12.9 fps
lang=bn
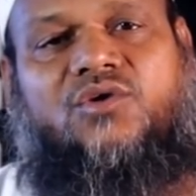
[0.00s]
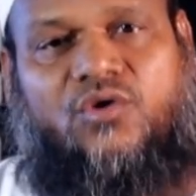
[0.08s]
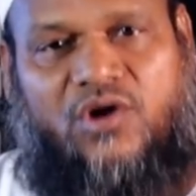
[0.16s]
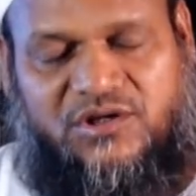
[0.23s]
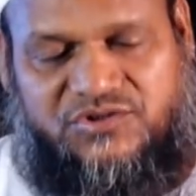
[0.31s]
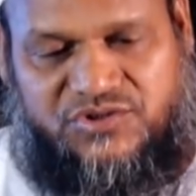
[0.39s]

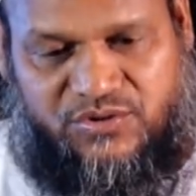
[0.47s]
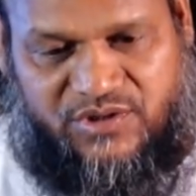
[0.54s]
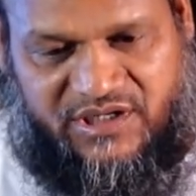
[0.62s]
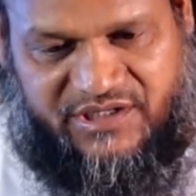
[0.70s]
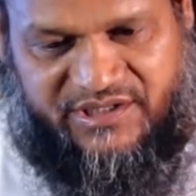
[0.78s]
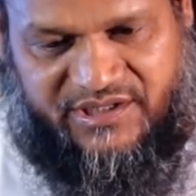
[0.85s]
কোরআন
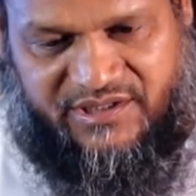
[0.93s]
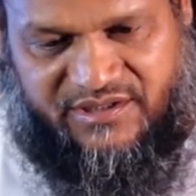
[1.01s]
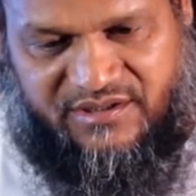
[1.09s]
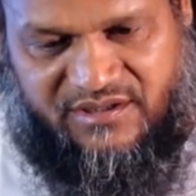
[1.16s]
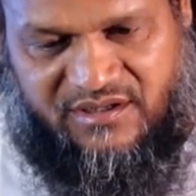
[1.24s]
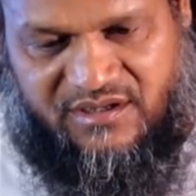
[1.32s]
সন্নাকে
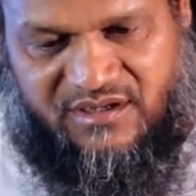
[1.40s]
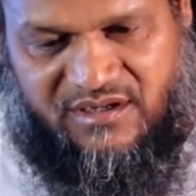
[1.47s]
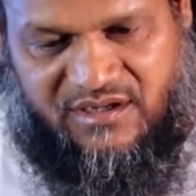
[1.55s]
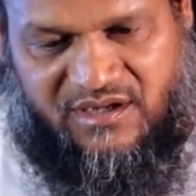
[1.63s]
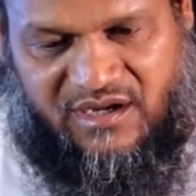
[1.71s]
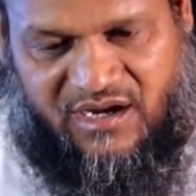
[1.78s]

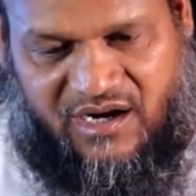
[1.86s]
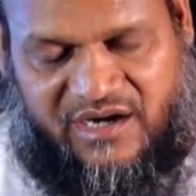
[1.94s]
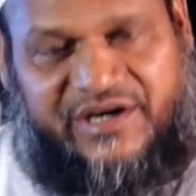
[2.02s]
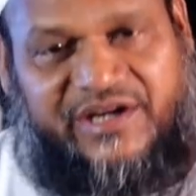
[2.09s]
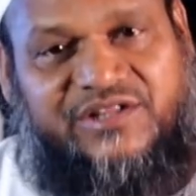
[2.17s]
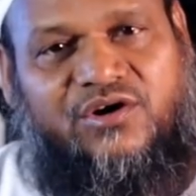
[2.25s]

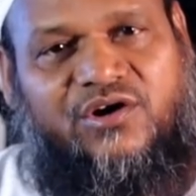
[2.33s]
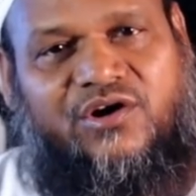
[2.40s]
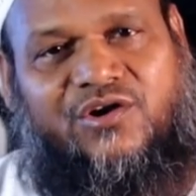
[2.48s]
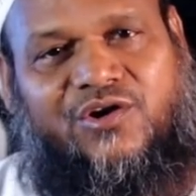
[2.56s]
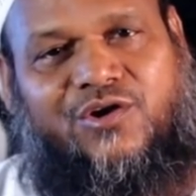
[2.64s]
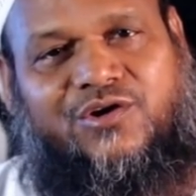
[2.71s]
আঁকড়ে
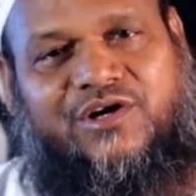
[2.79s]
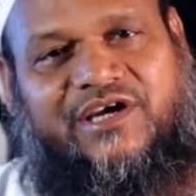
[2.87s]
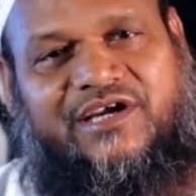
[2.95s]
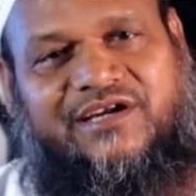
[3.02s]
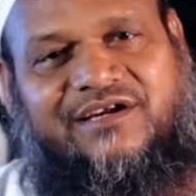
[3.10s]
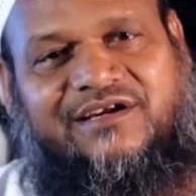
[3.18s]
ধরার
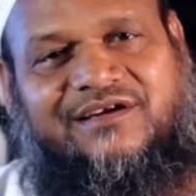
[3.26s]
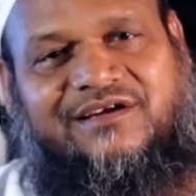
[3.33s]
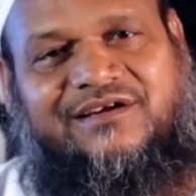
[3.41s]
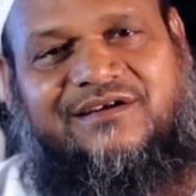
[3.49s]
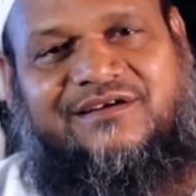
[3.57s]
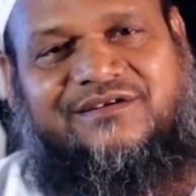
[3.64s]
লক্ষ্যে
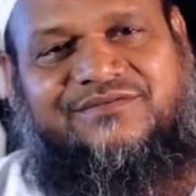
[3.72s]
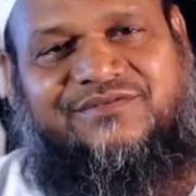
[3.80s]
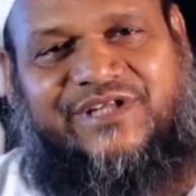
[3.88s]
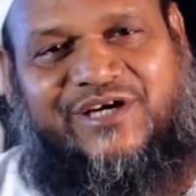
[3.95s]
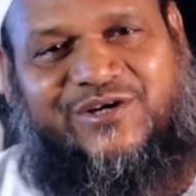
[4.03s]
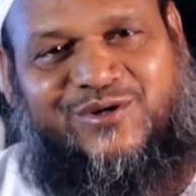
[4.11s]

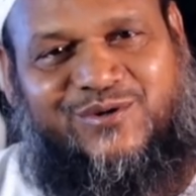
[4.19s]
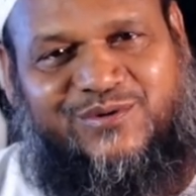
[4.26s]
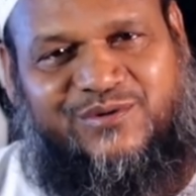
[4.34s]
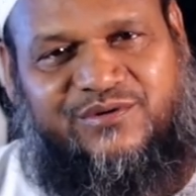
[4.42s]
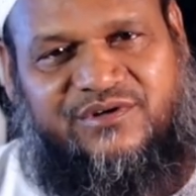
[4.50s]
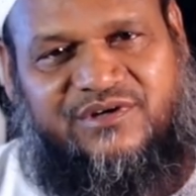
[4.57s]

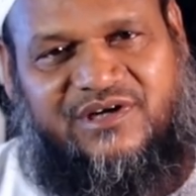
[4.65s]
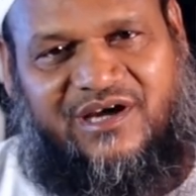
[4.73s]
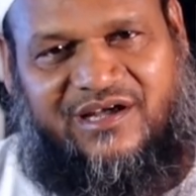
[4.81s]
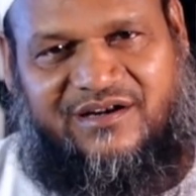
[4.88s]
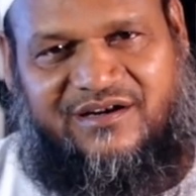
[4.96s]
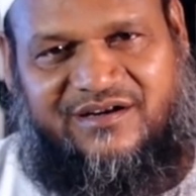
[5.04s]
দেখুন
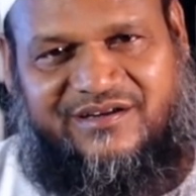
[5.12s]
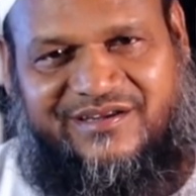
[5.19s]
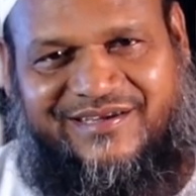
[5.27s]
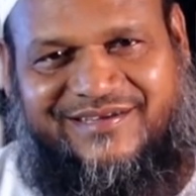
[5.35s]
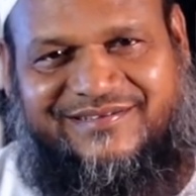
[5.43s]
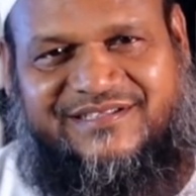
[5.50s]
আল
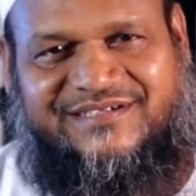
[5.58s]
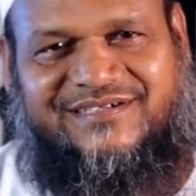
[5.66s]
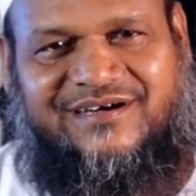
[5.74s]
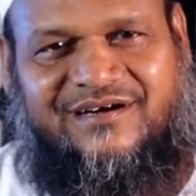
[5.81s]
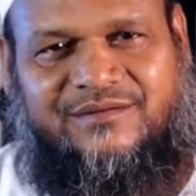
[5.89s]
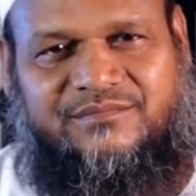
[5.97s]

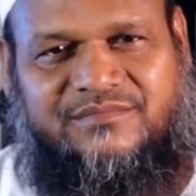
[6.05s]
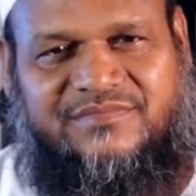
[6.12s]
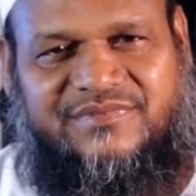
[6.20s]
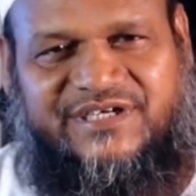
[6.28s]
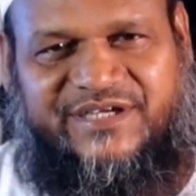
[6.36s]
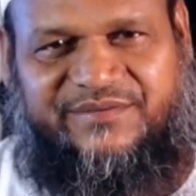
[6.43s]
ইতেশাম
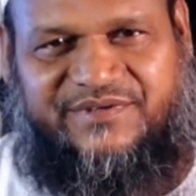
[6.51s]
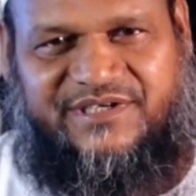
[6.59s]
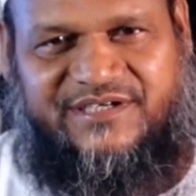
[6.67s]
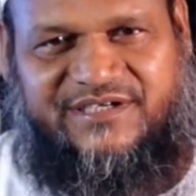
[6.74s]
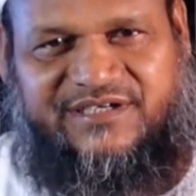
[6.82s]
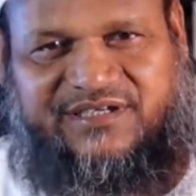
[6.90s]

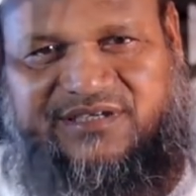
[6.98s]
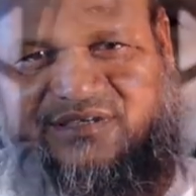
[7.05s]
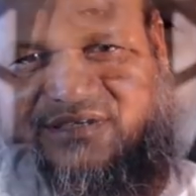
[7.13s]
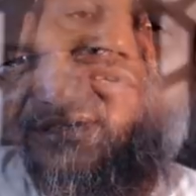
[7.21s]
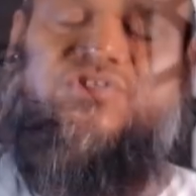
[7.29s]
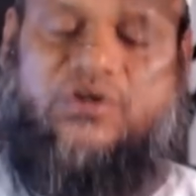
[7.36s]
টিভি
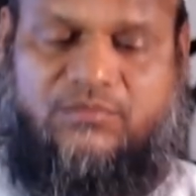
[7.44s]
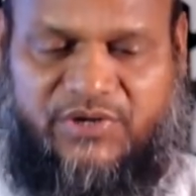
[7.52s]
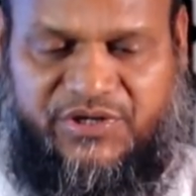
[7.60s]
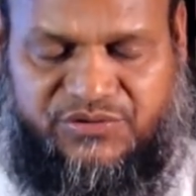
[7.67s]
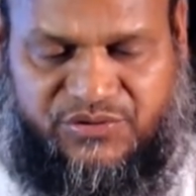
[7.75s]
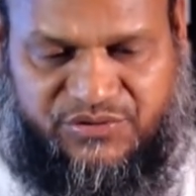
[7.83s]

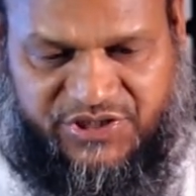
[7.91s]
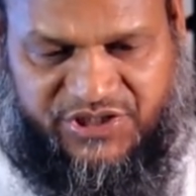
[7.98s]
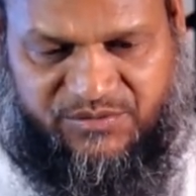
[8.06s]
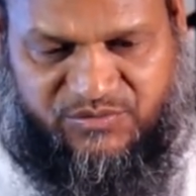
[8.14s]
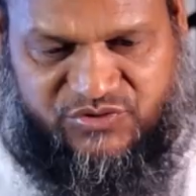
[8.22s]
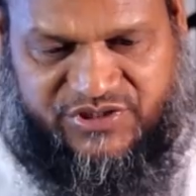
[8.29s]
সম্মানিত
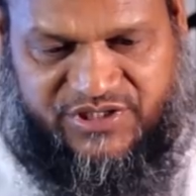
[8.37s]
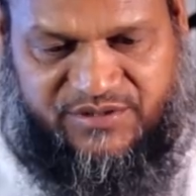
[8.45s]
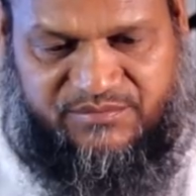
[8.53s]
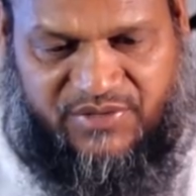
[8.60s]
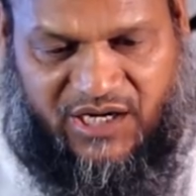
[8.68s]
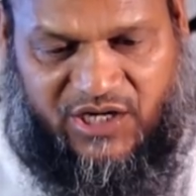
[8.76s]
দিনী
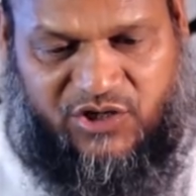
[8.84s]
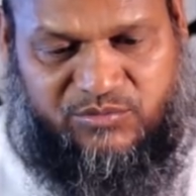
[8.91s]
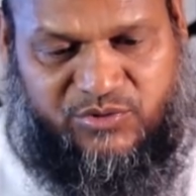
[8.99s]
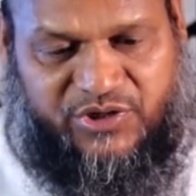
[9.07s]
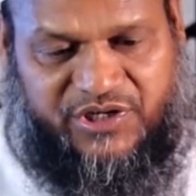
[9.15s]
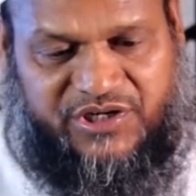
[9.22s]
মুসলিম ভাই
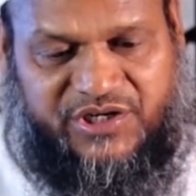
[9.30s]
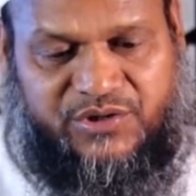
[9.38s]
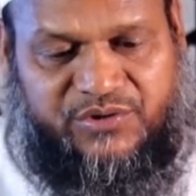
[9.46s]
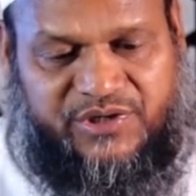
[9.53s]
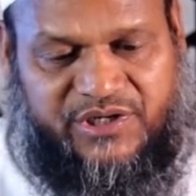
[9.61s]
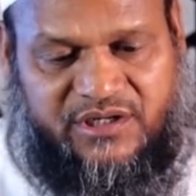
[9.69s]
বোনের
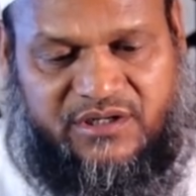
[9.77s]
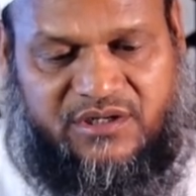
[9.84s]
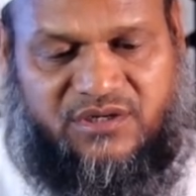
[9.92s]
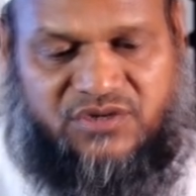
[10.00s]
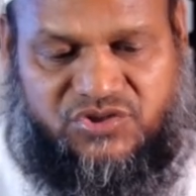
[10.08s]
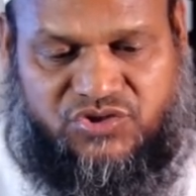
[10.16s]
নিকটে
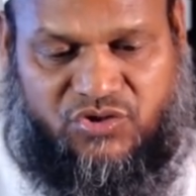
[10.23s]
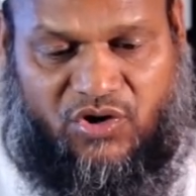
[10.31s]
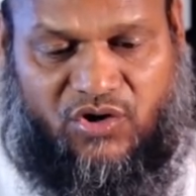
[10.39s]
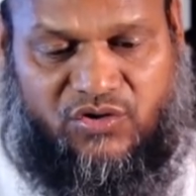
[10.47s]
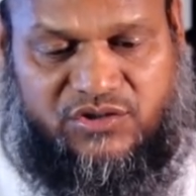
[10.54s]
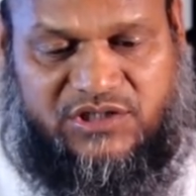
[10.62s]

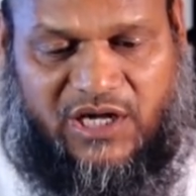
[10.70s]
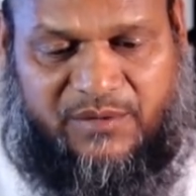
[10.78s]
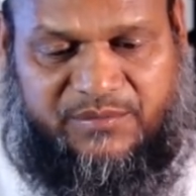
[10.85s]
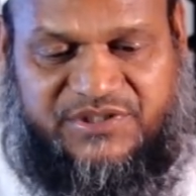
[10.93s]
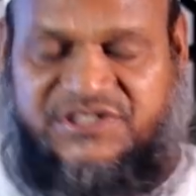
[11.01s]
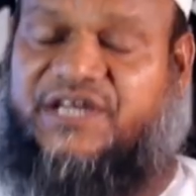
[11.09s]
জোরালো
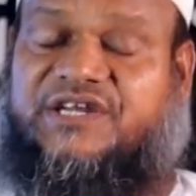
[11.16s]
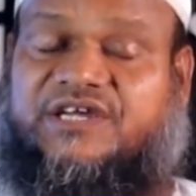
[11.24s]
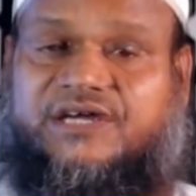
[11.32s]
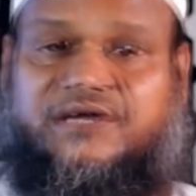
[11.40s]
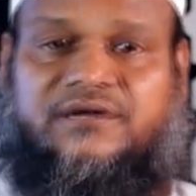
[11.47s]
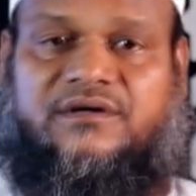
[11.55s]
দাবি
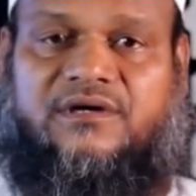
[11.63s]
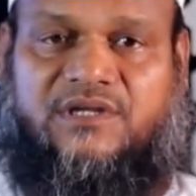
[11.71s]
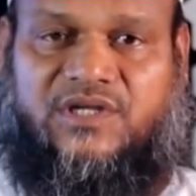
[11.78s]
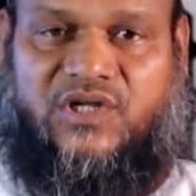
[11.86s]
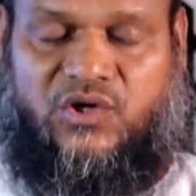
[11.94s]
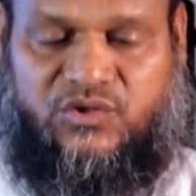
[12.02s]
জানিয়ে
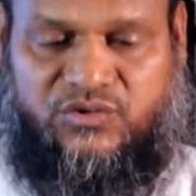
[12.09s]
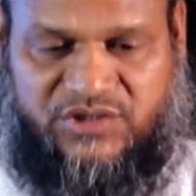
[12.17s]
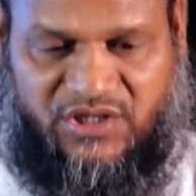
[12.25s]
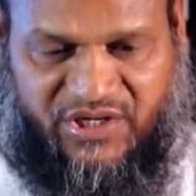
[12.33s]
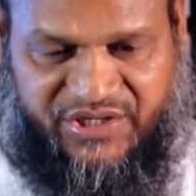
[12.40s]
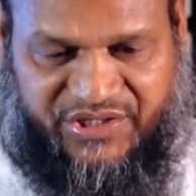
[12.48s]
আল্লাহ
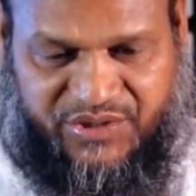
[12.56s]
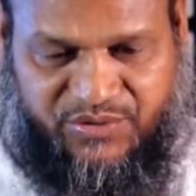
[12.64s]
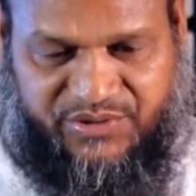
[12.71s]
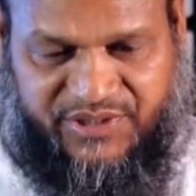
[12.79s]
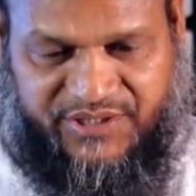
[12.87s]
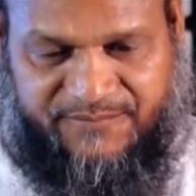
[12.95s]
তালার
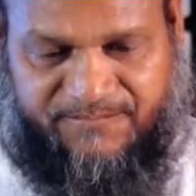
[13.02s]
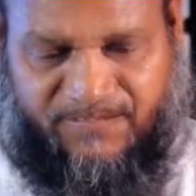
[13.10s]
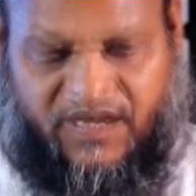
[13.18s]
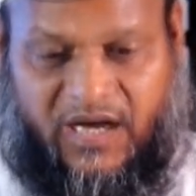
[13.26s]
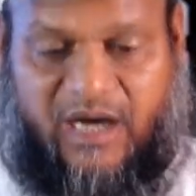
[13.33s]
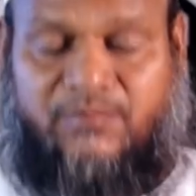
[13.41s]
নিকটে
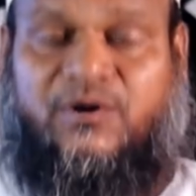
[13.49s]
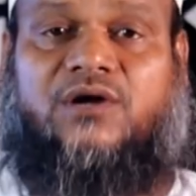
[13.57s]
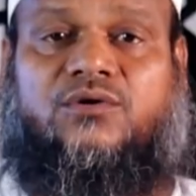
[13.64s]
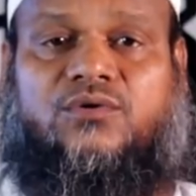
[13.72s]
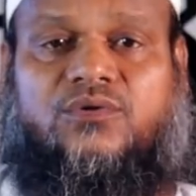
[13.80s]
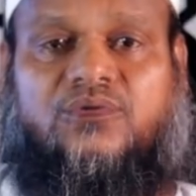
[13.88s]

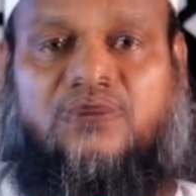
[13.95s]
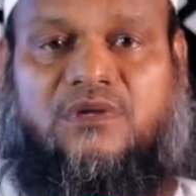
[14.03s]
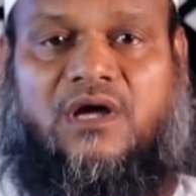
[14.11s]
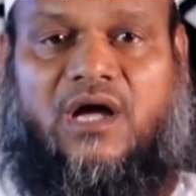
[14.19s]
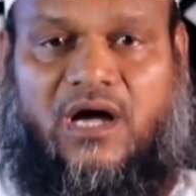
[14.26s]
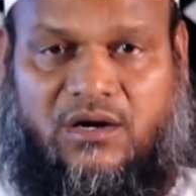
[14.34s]
আবারও
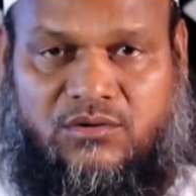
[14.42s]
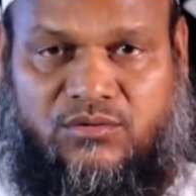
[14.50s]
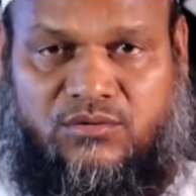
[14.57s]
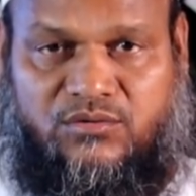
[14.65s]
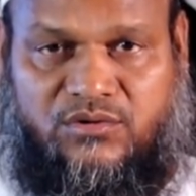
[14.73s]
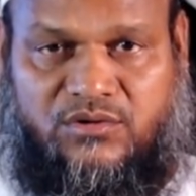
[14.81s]

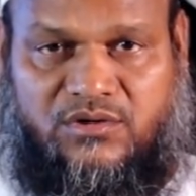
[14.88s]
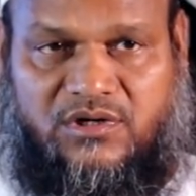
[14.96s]
আকুল